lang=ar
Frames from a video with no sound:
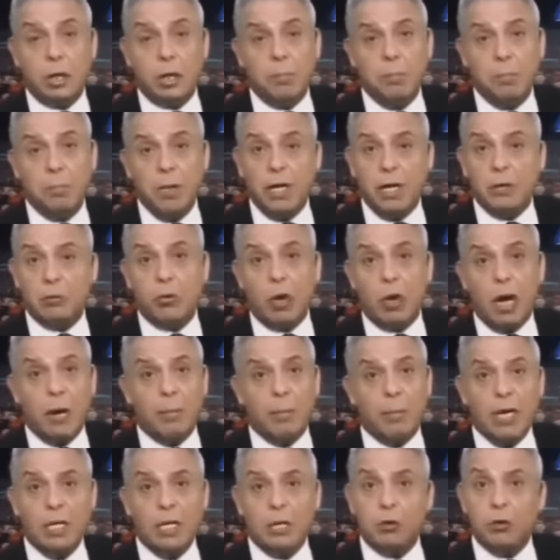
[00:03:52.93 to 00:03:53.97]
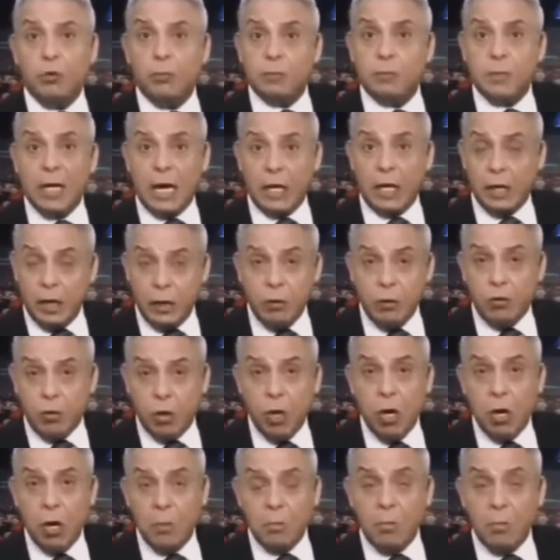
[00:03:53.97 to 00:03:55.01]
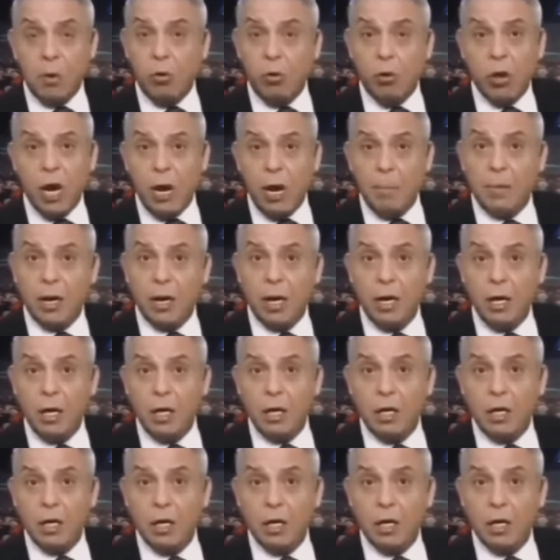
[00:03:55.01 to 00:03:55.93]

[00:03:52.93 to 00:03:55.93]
اتربيت وعملت وبتاع لانه موهبه